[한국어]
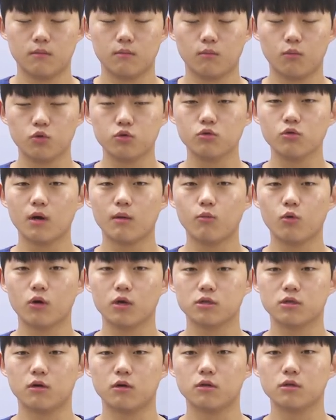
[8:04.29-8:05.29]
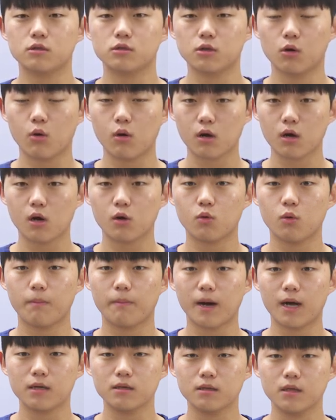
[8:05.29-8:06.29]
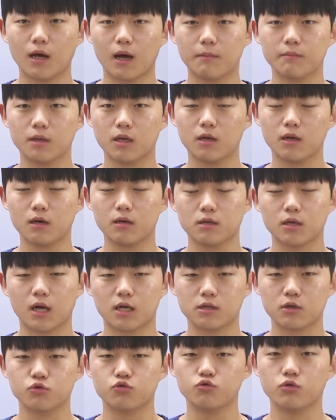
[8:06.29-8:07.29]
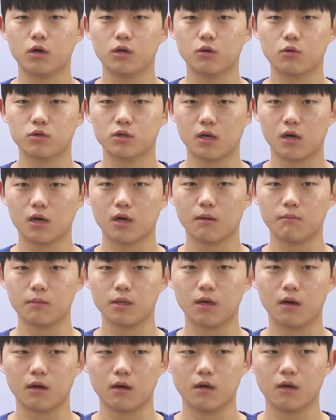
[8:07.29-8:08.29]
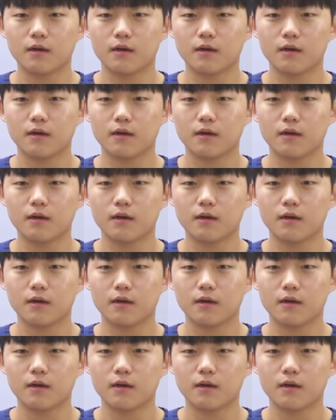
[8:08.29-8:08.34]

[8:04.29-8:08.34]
모든 과목에서 정확하고 빠른 암기가 가장 중요하다고 생각합니다.